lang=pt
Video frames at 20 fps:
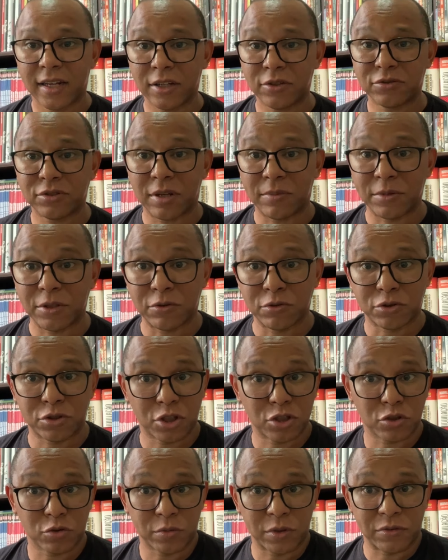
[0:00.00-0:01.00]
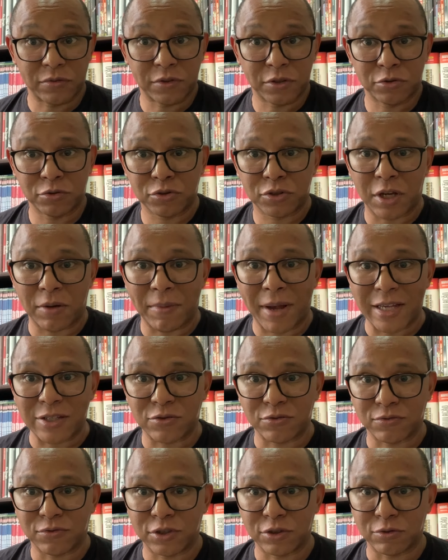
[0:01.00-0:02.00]
Queridos amigos, sejam bem-vindos a
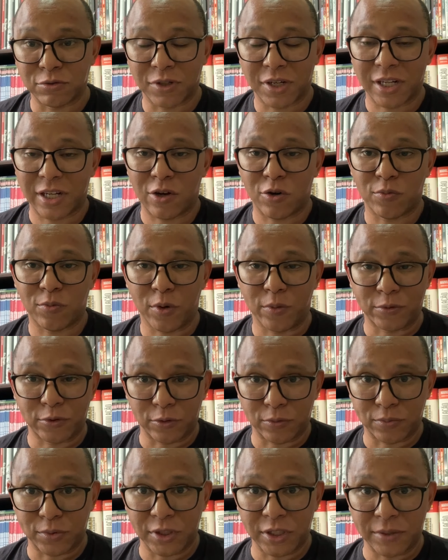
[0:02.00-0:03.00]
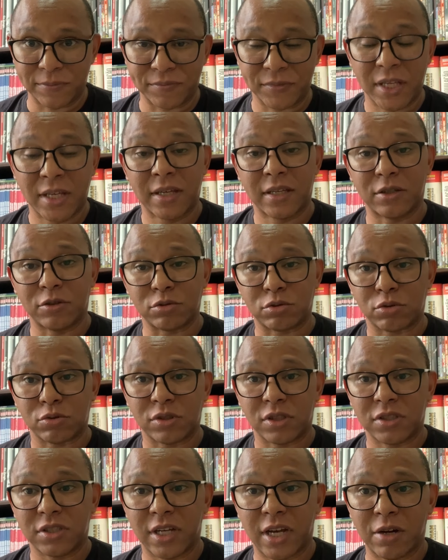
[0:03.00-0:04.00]
mais um vídeo no canal Poptopia. Eu sou
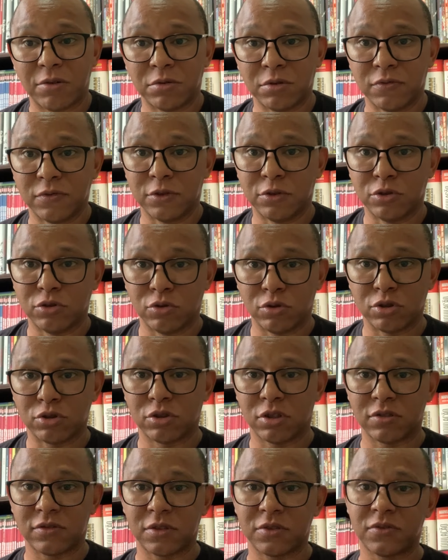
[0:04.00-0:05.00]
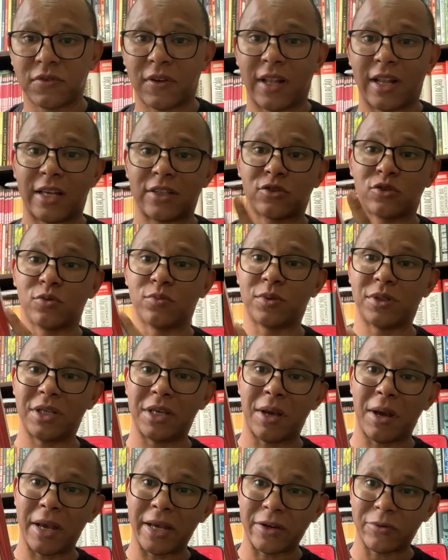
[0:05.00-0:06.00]
Daniel e no vídeo de hoje nós vamos falar sobre
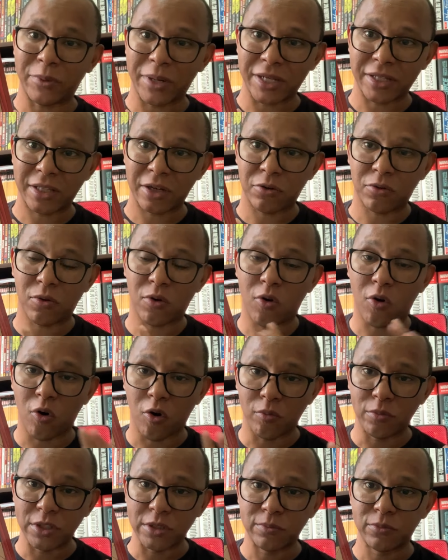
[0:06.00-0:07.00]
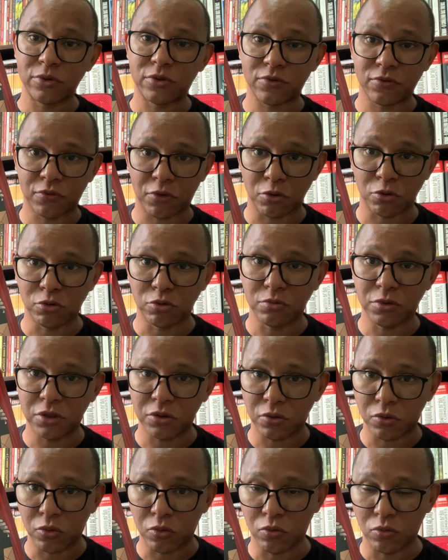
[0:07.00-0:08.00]
Grendel Omnibus Volume
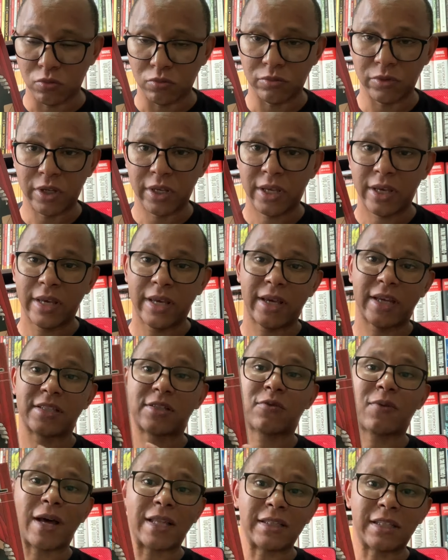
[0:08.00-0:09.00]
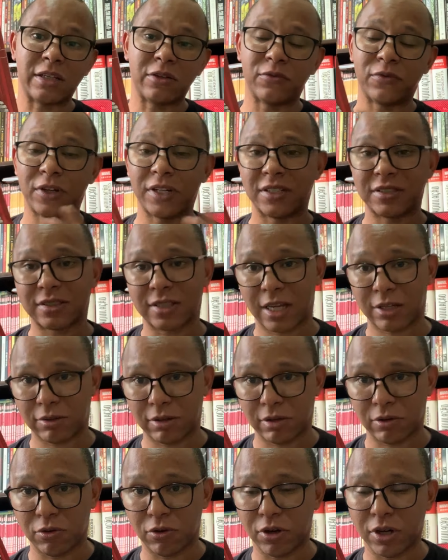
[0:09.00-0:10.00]
1. Esse quadrinho foi lançado
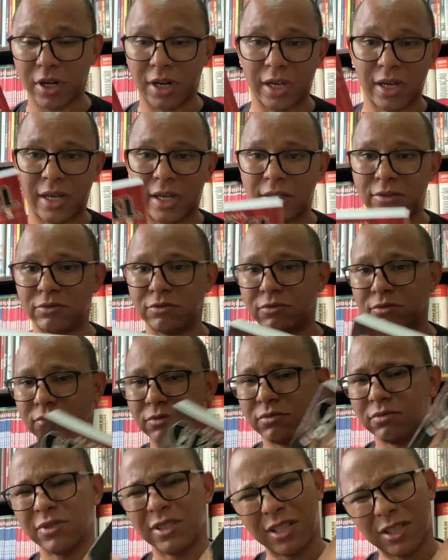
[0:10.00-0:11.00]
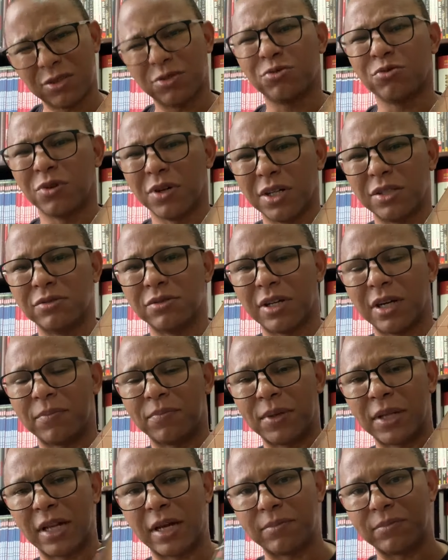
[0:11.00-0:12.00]
agora no início do ano, né,
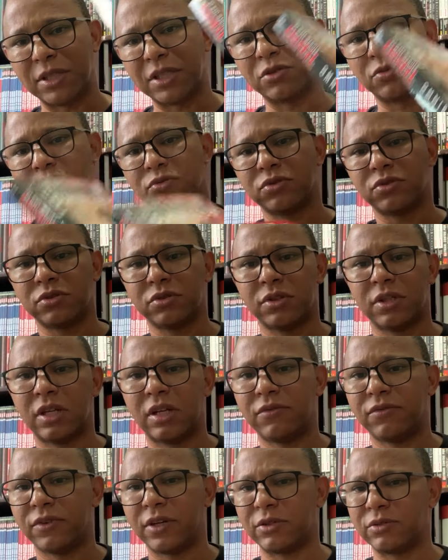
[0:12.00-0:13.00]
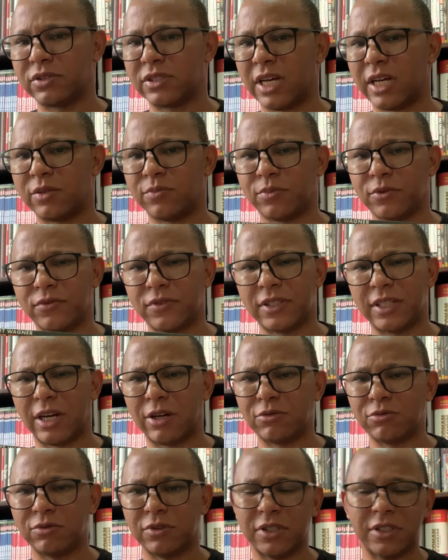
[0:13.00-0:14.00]
pela Mitos. Ele foi anunciado para o
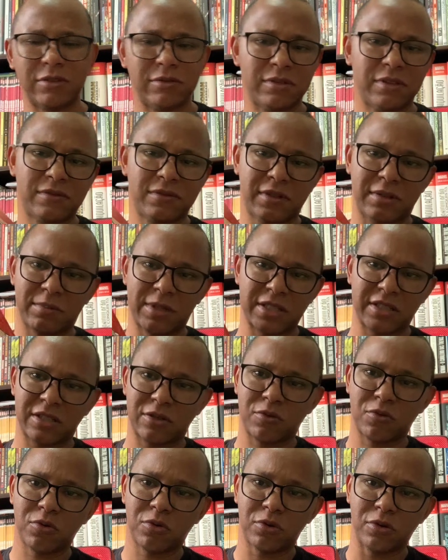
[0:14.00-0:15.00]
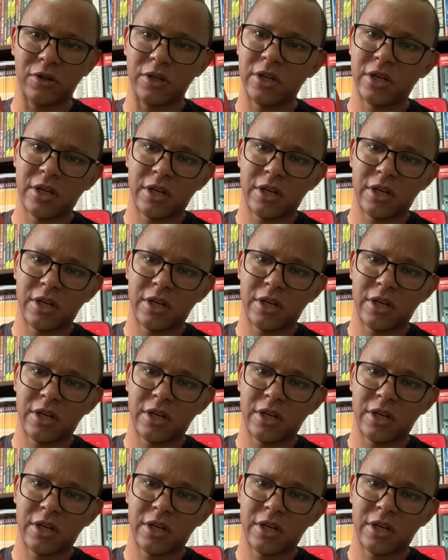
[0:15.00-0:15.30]
final do ano, enfim, mas chegou